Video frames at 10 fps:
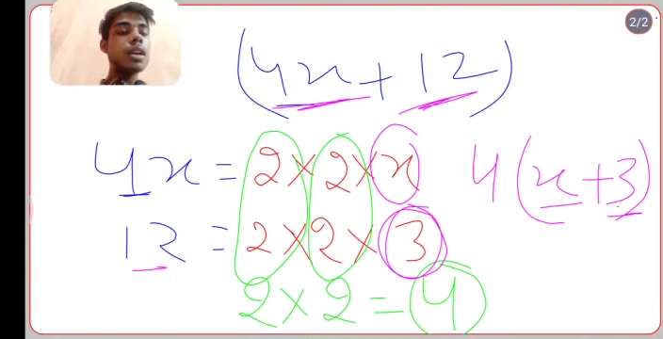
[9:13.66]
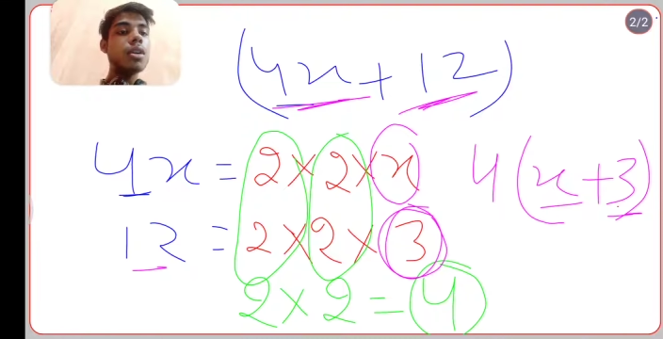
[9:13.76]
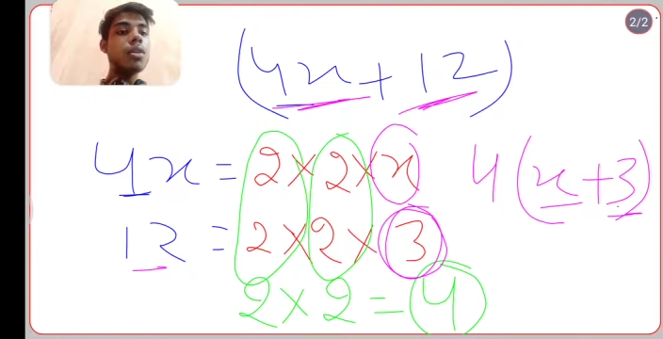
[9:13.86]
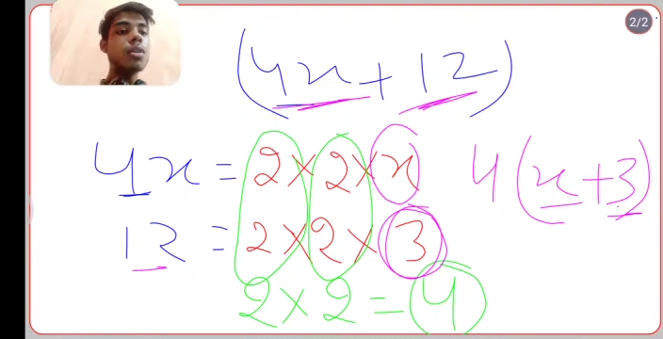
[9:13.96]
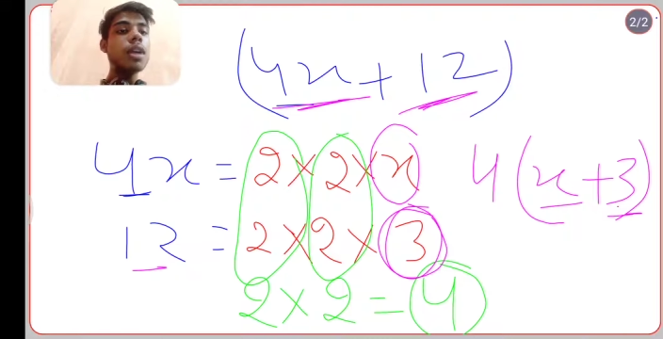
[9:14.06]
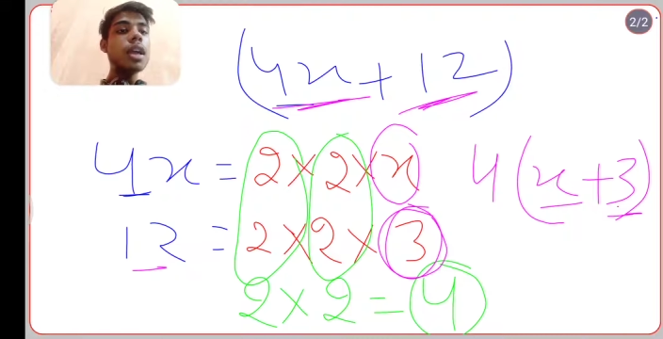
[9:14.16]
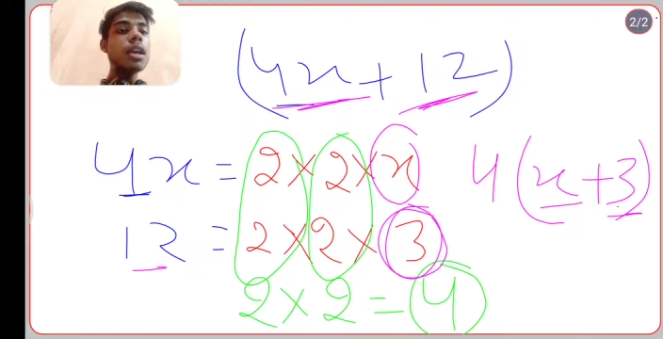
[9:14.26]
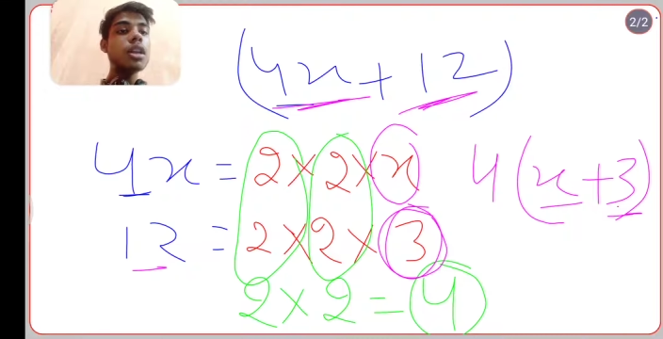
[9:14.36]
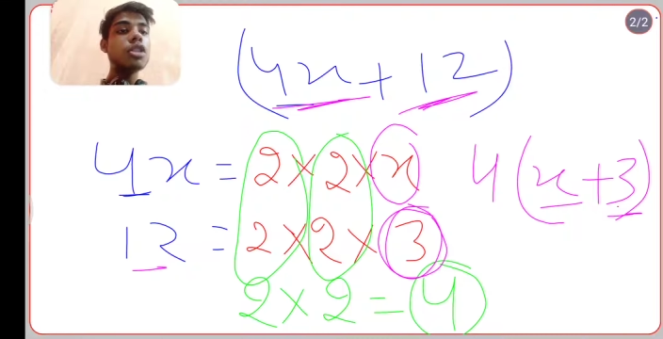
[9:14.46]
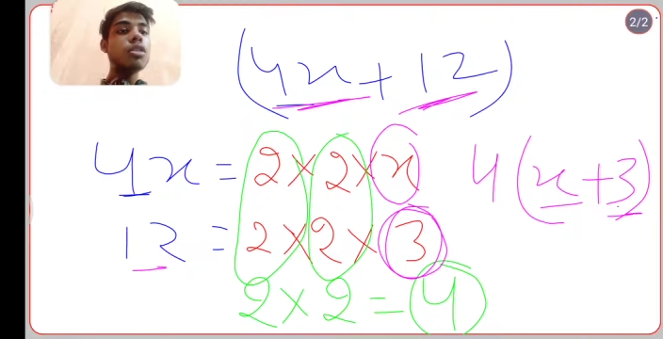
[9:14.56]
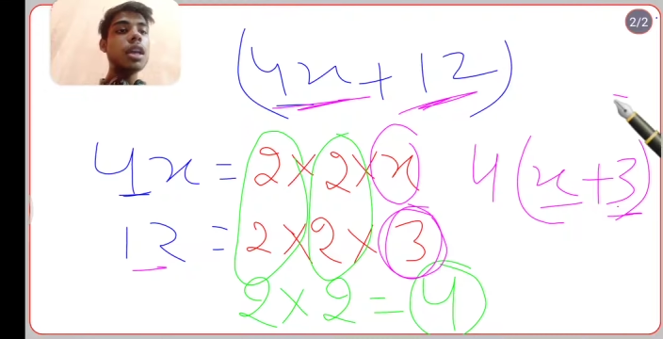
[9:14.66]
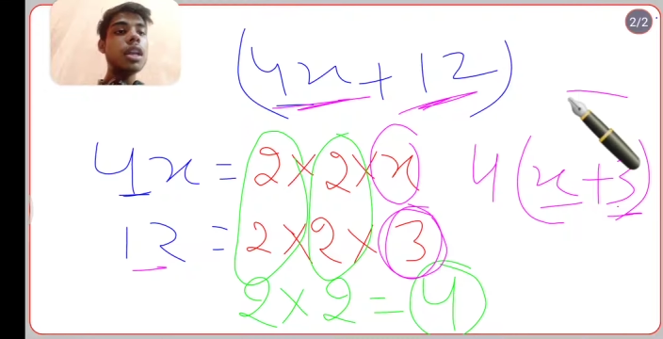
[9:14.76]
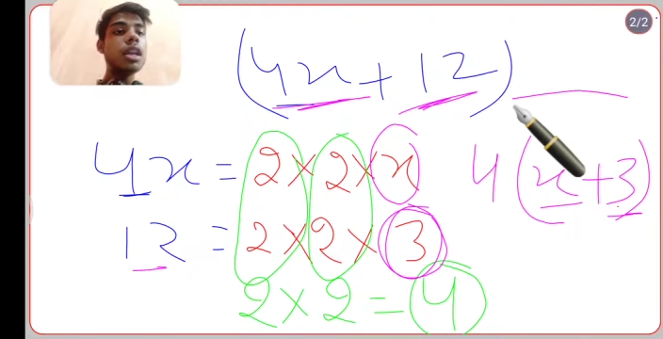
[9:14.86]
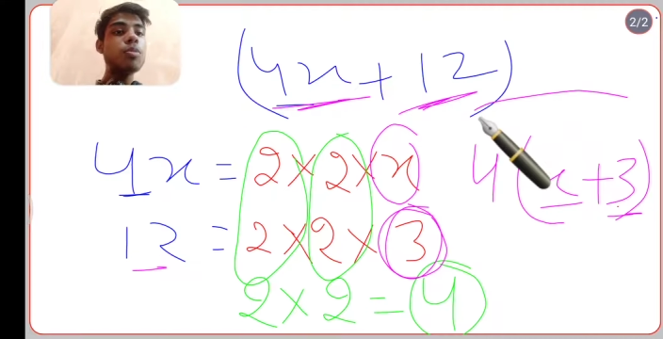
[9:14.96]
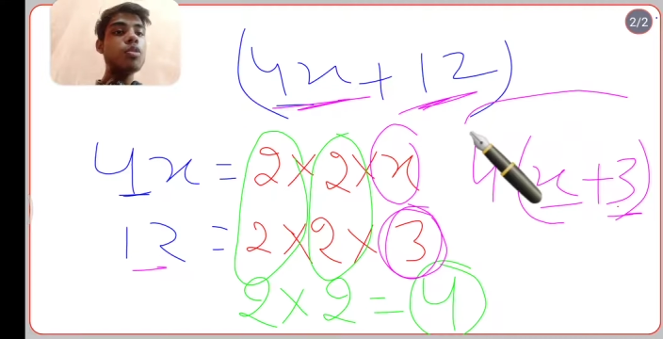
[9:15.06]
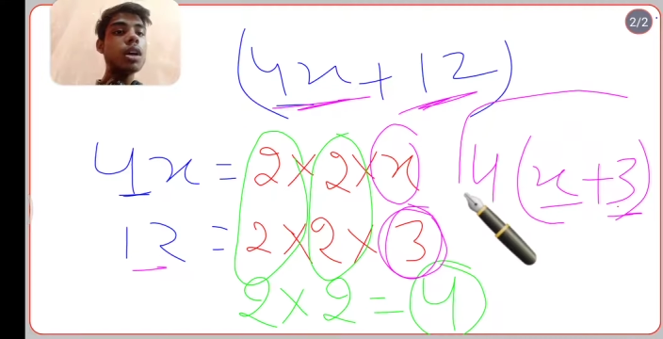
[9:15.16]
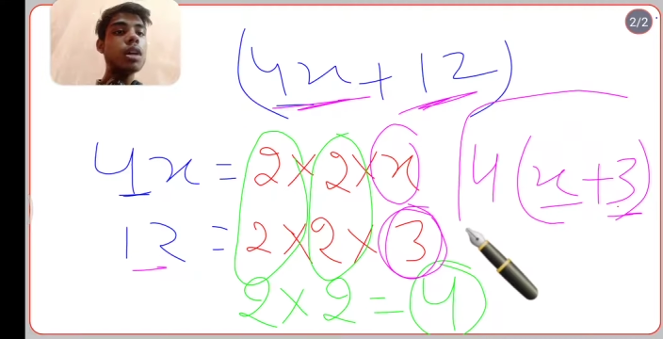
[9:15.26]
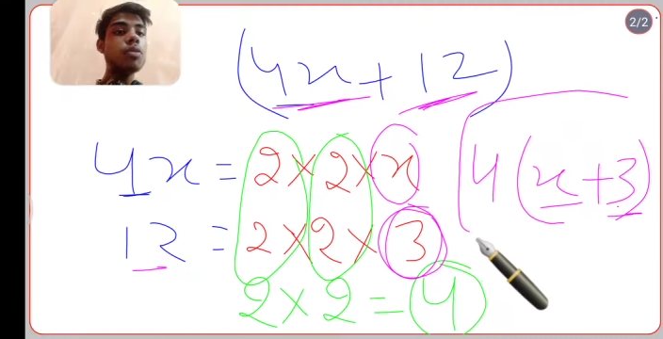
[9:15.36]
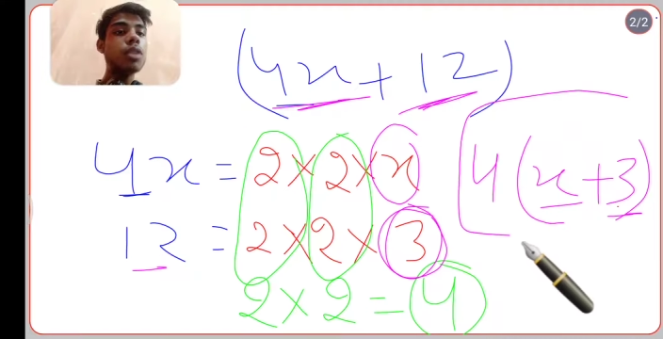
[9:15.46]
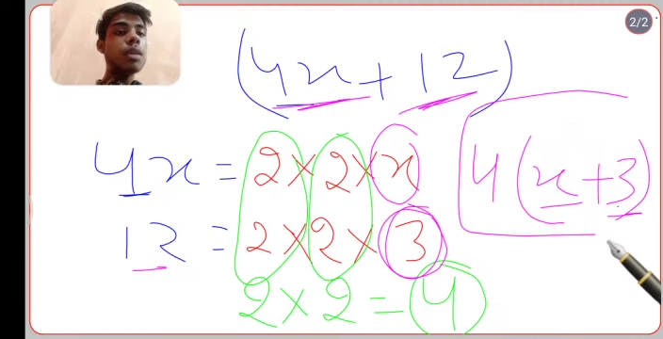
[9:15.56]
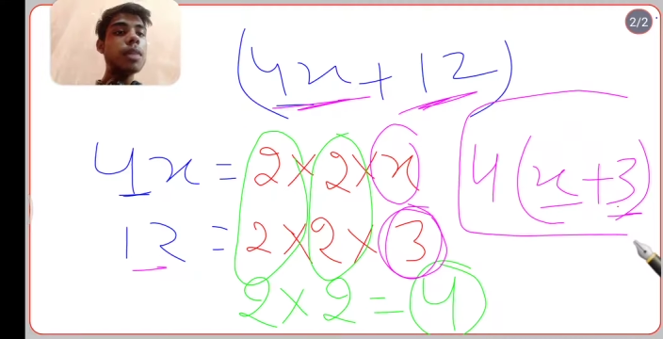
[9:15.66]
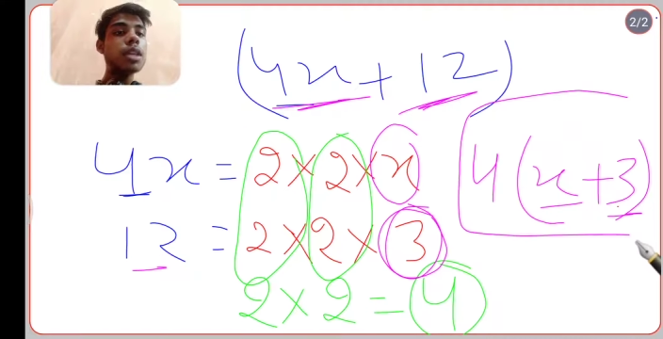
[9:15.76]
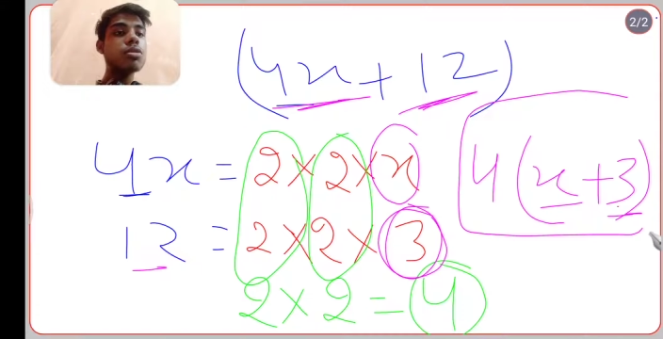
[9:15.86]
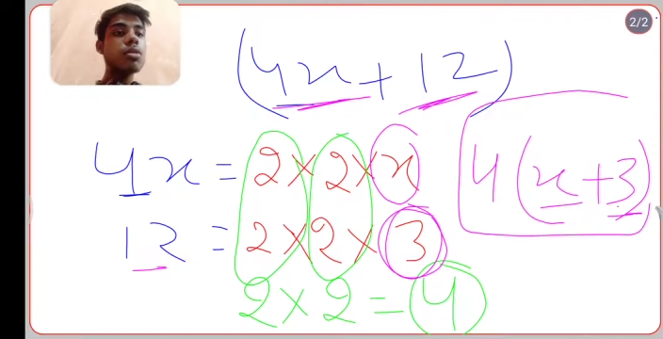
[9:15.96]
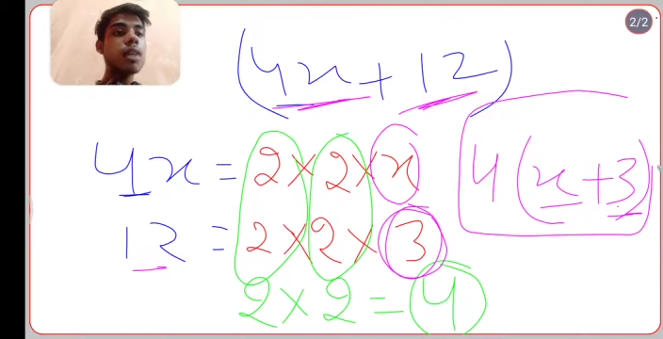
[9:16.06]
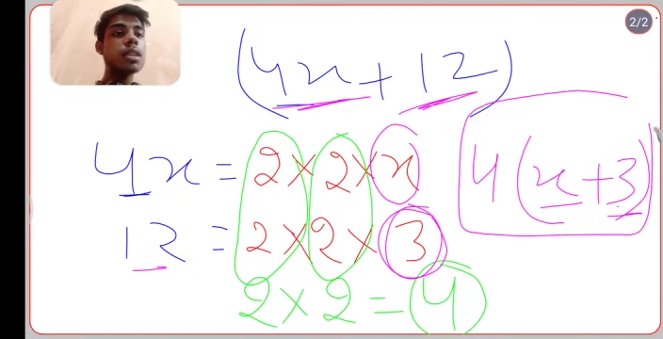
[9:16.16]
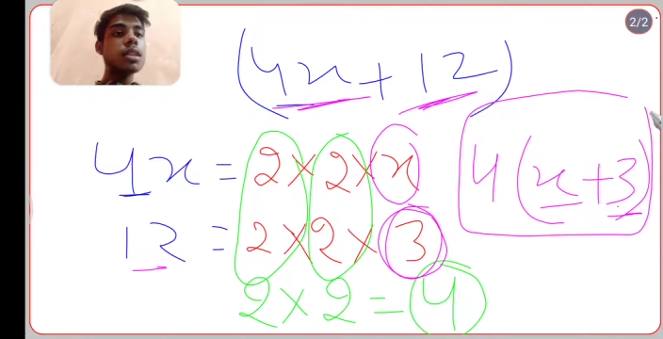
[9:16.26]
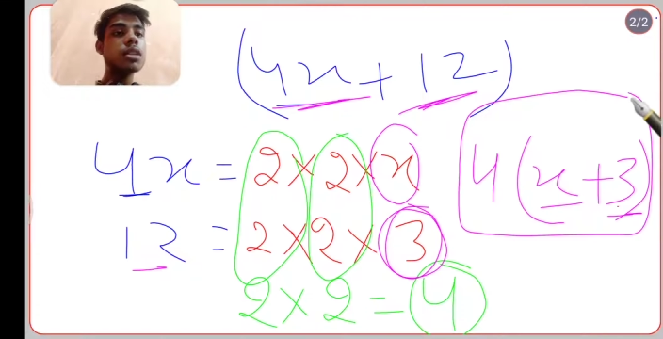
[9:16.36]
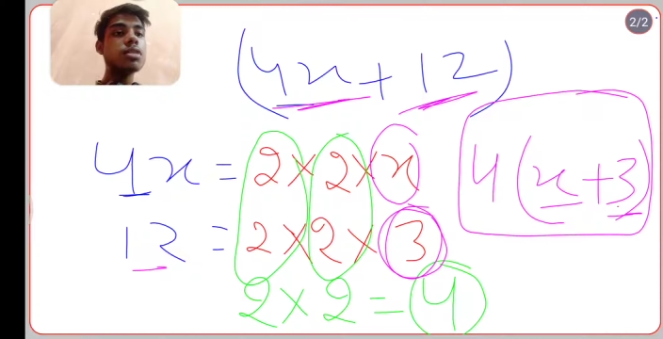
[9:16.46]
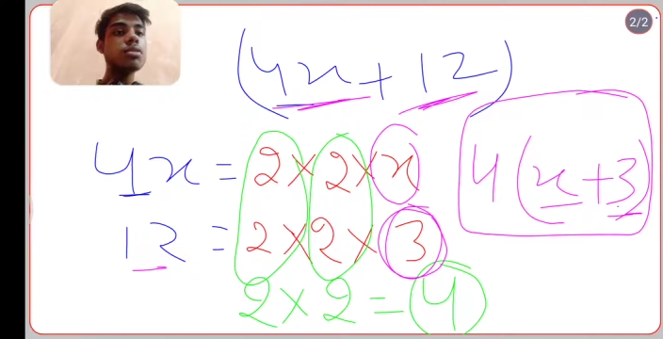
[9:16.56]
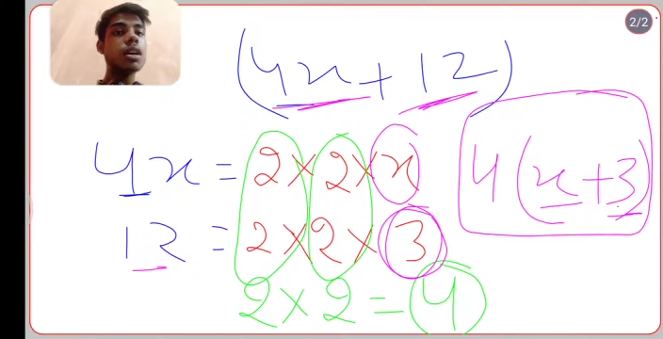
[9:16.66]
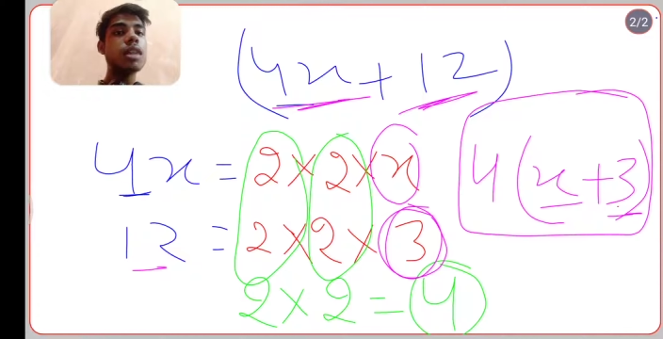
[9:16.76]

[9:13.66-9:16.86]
ओके तो यानी कि पूरा का पूरा मैं इसको एज इट इज़ उठा